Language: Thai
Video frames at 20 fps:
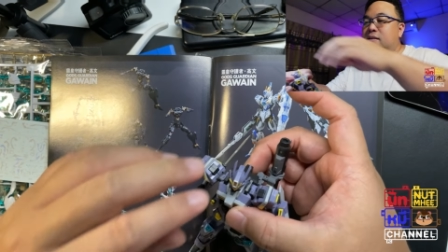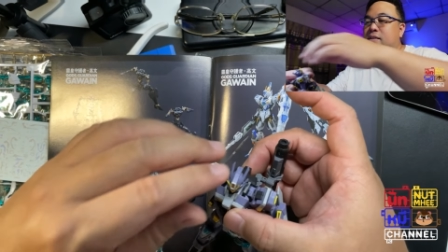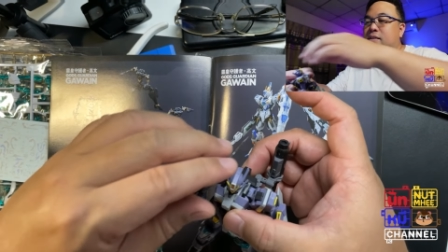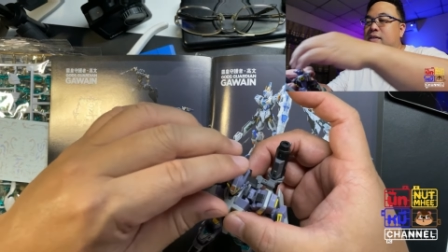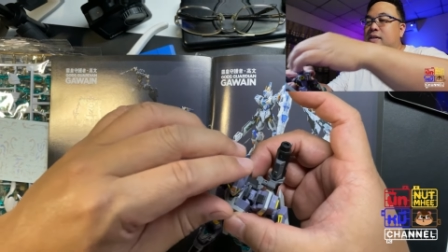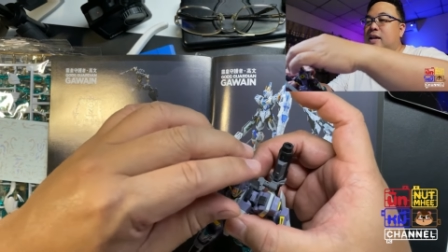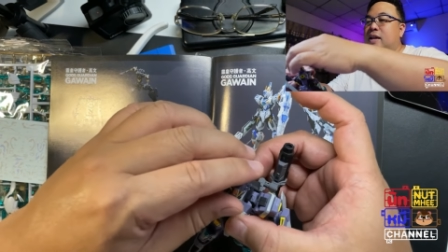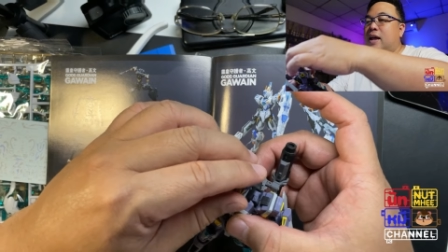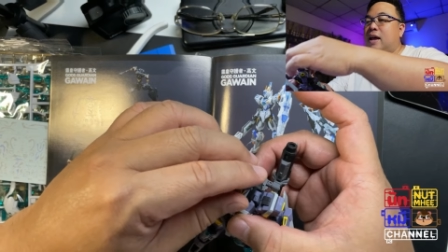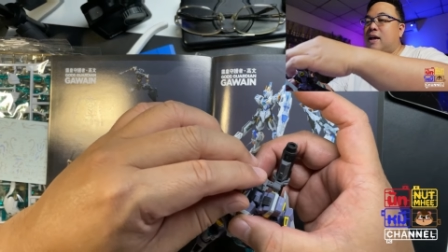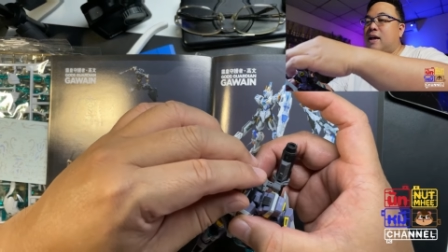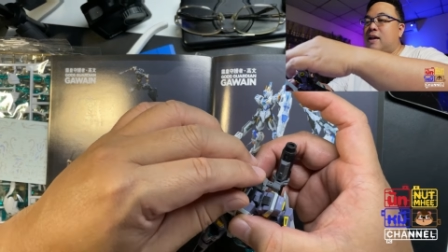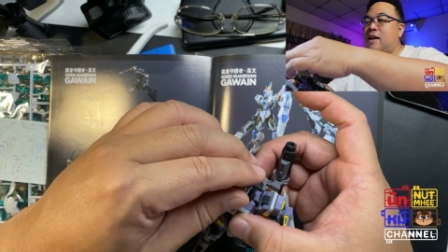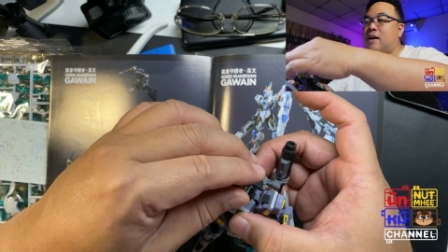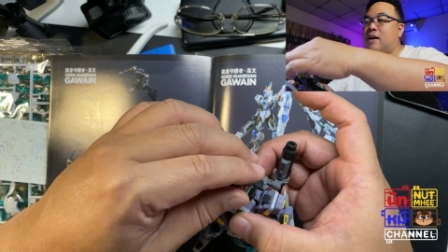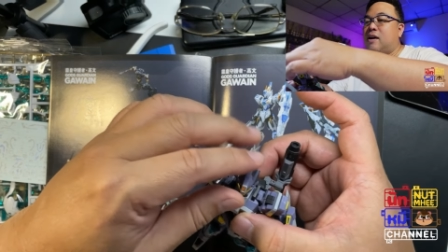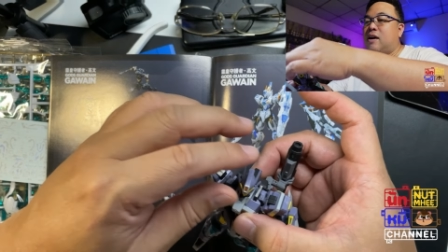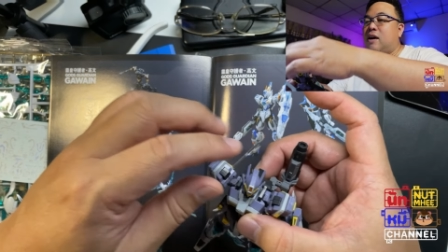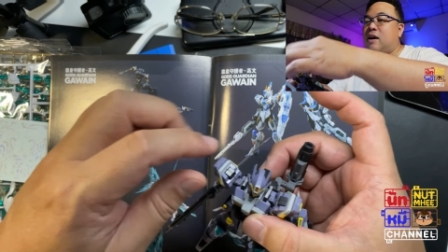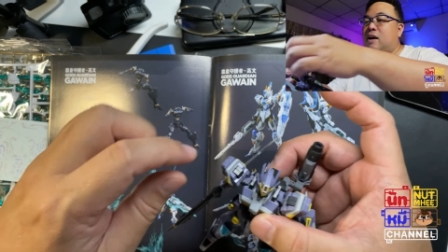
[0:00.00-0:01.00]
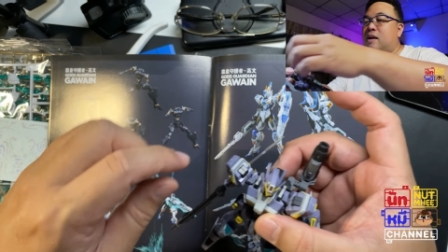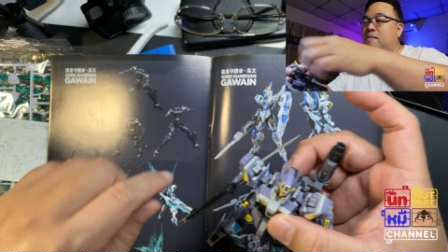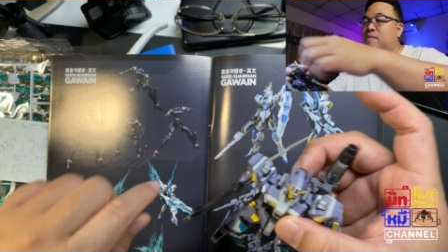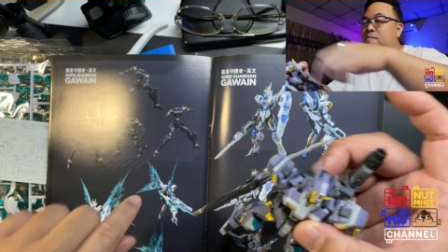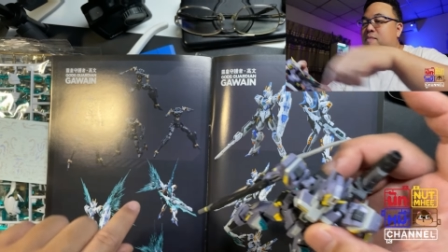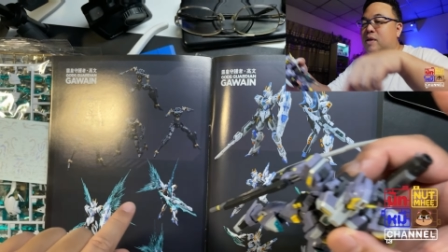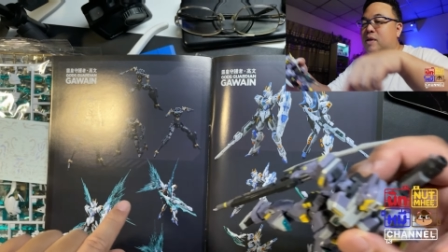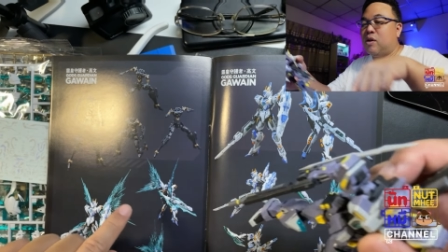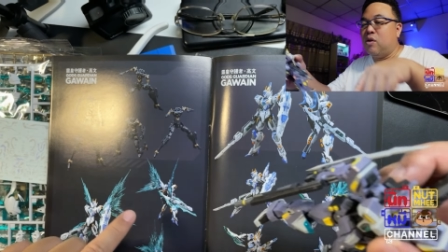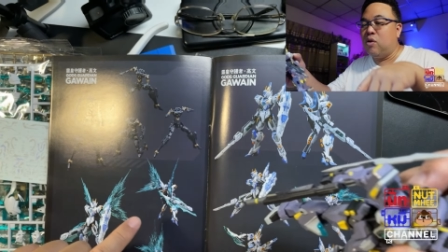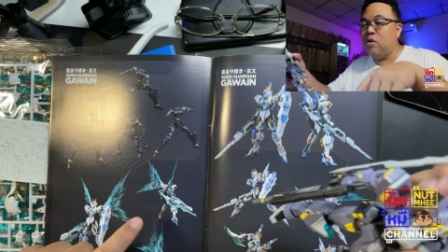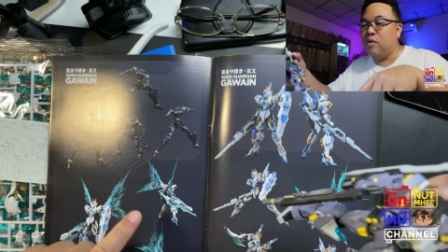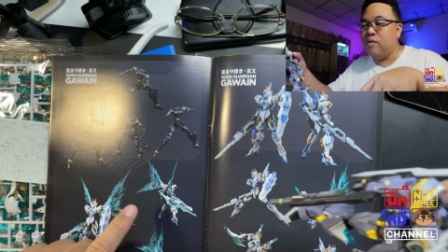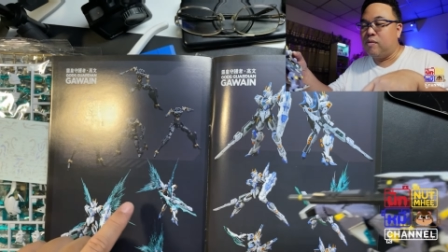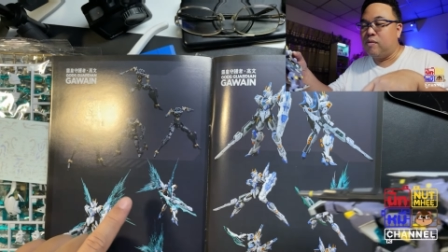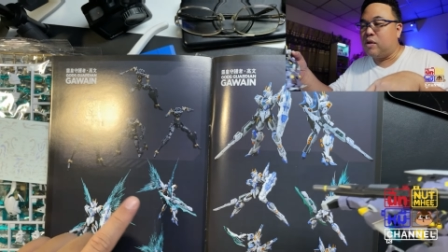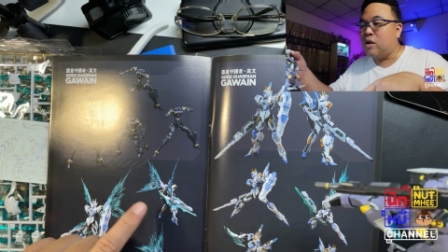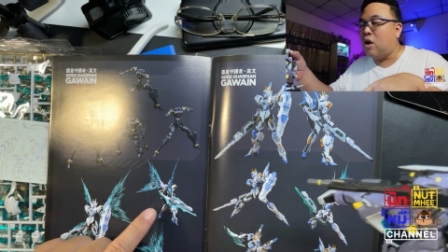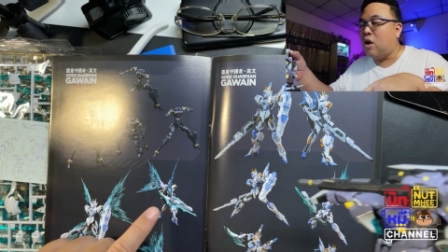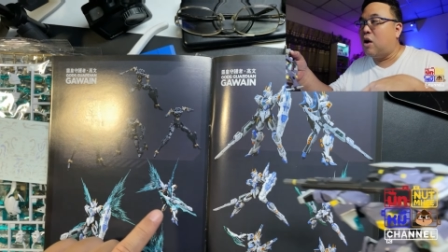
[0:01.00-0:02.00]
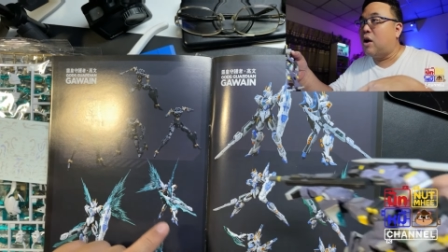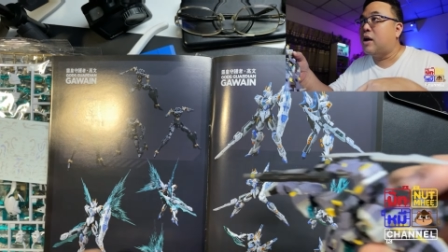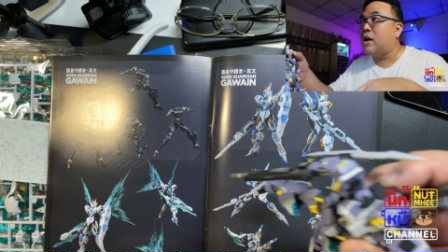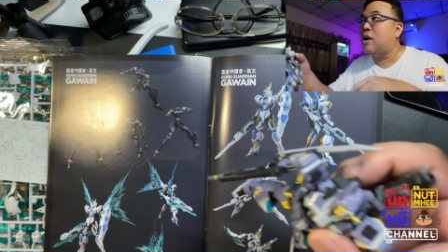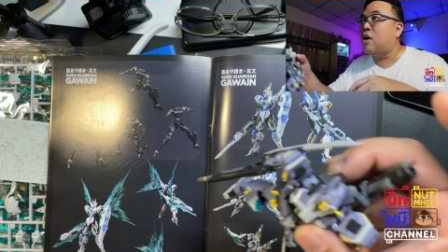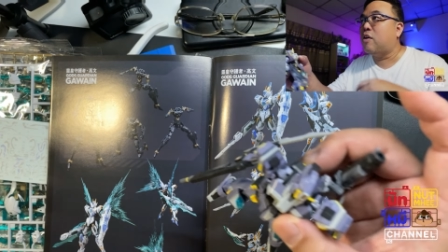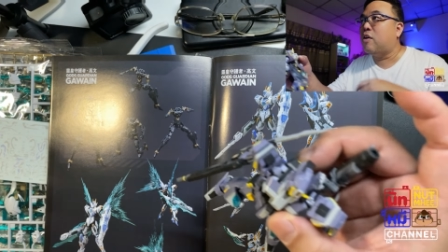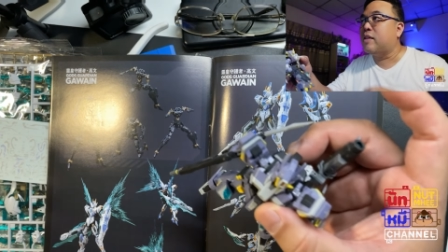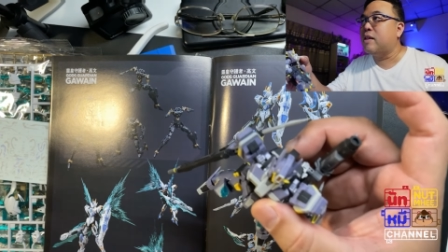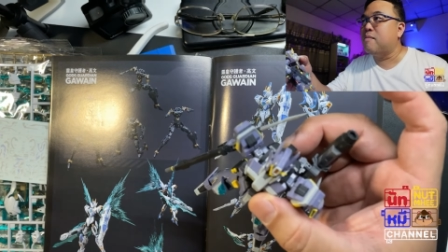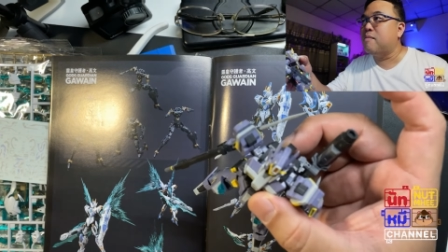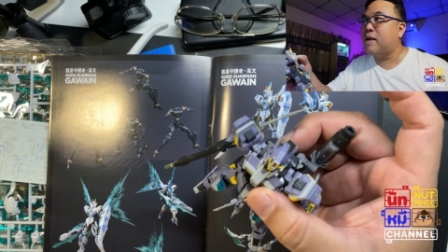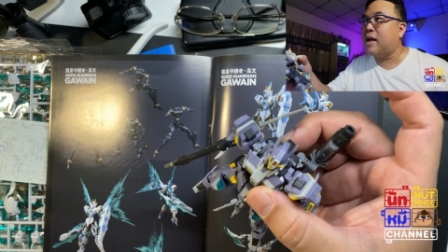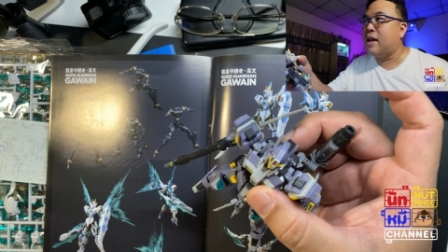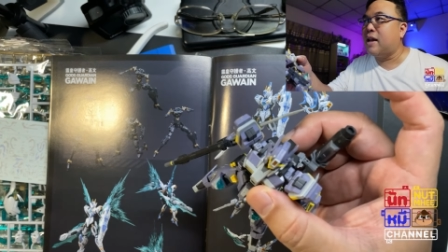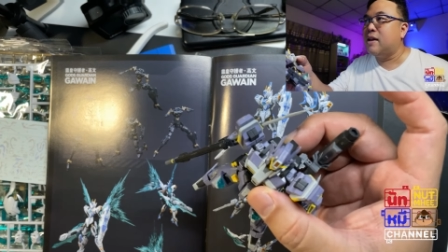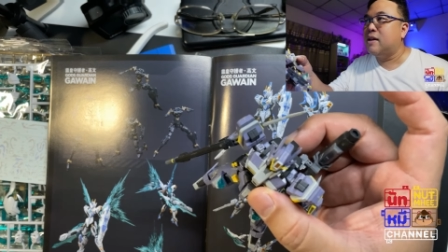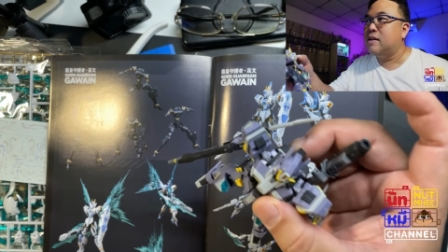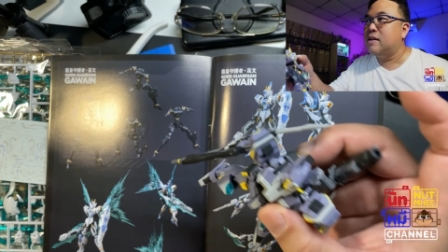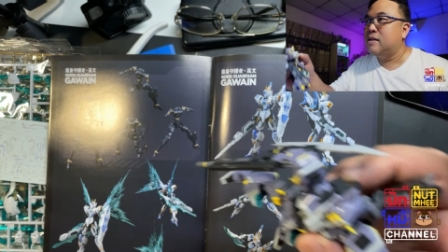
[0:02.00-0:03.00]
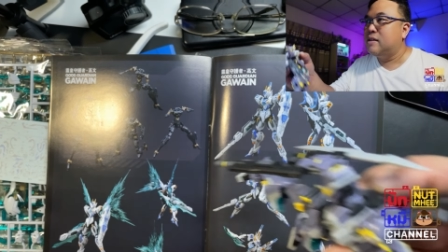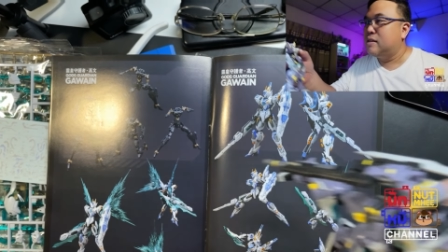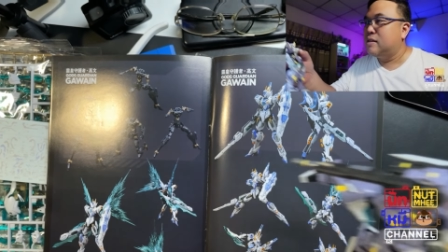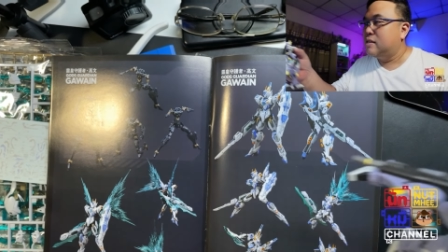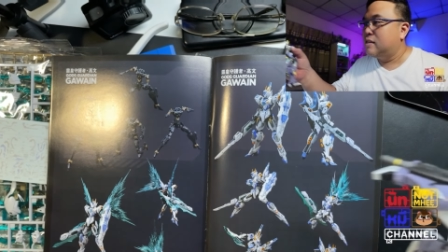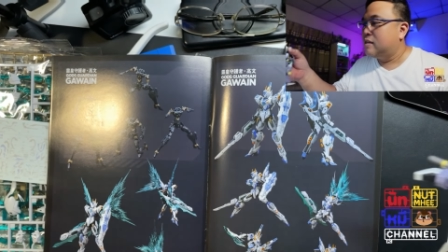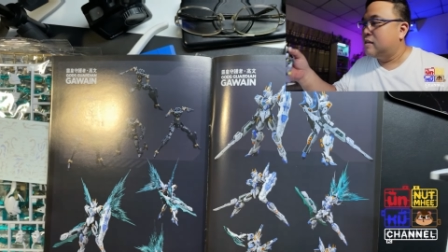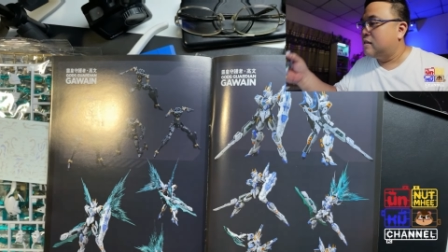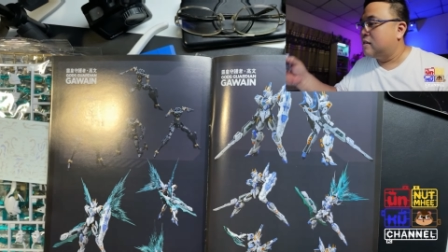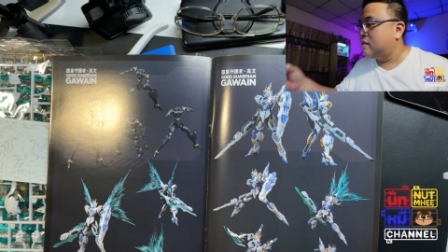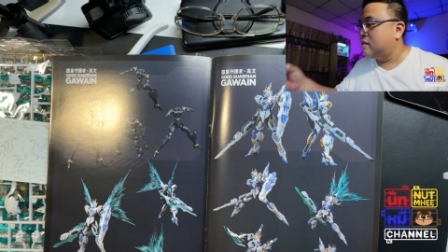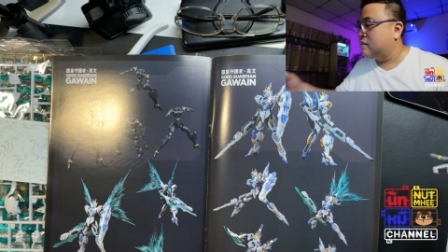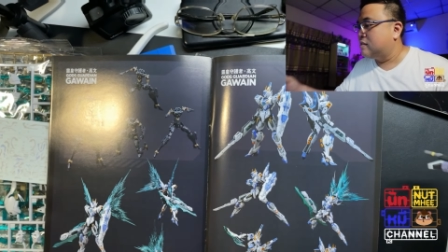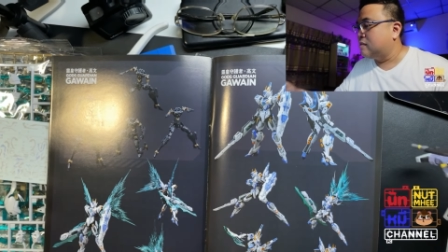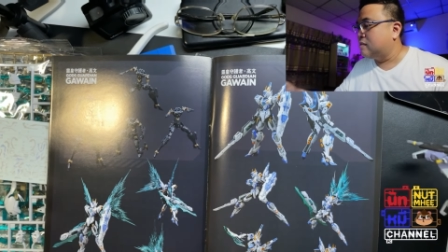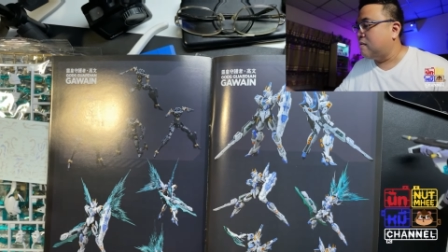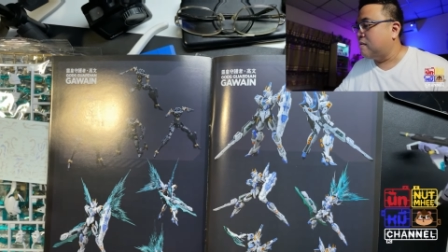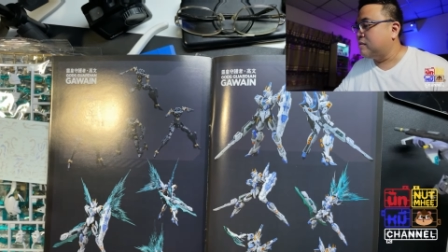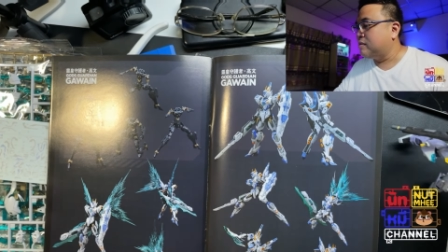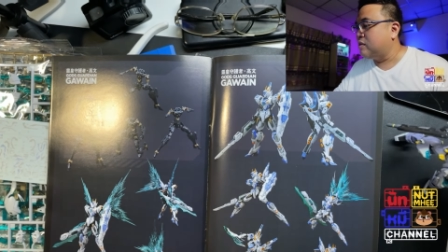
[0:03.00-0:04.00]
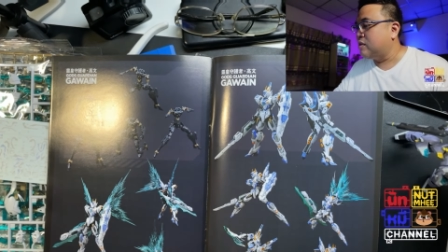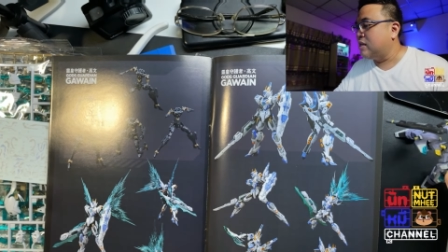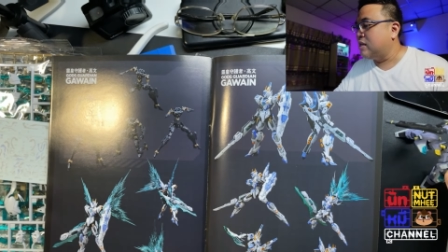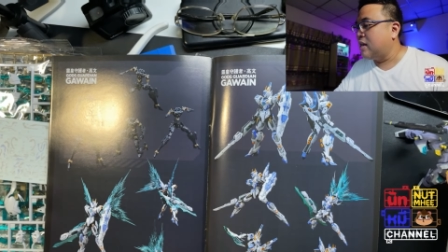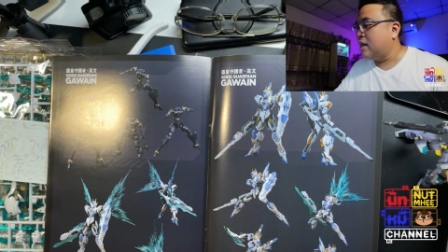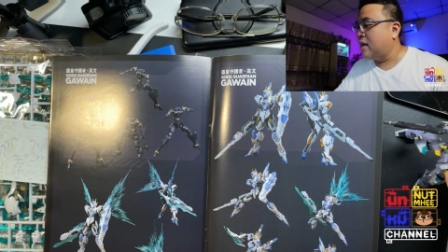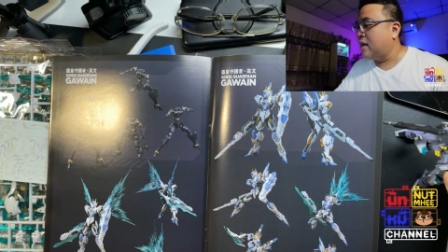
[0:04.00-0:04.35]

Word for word: นะฮะแล้วก็มีเกาะข้างนอกติดเหมือนกันสำหรับเจ้านี้นะ